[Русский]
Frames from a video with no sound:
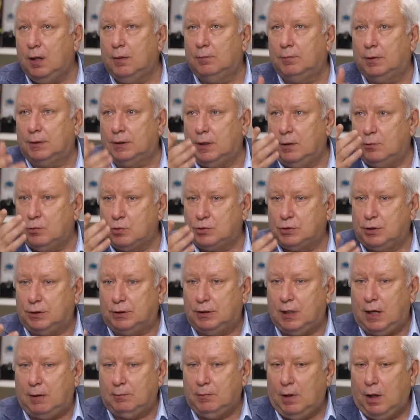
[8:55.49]
потому что
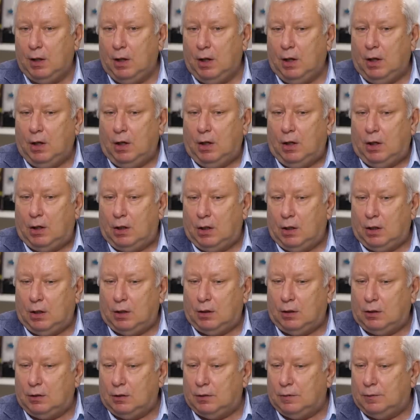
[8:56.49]
там
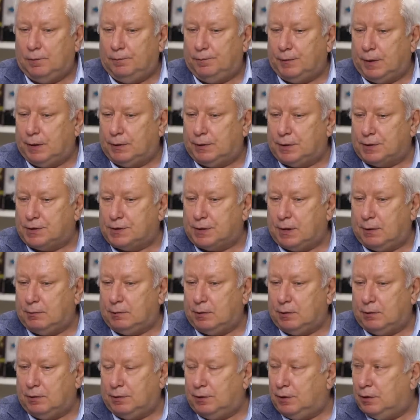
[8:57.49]
Э, это
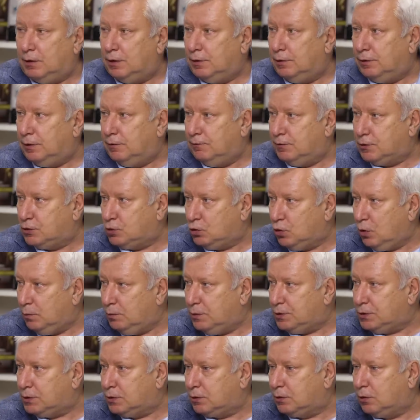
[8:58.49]
самое,
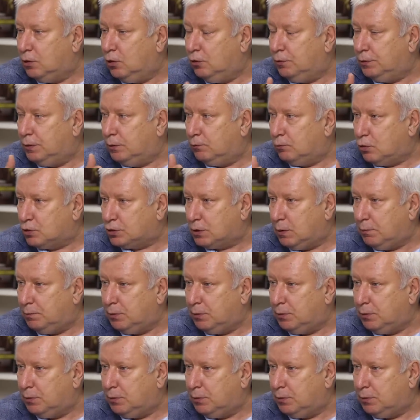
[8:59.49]
невесомость, кровь немножко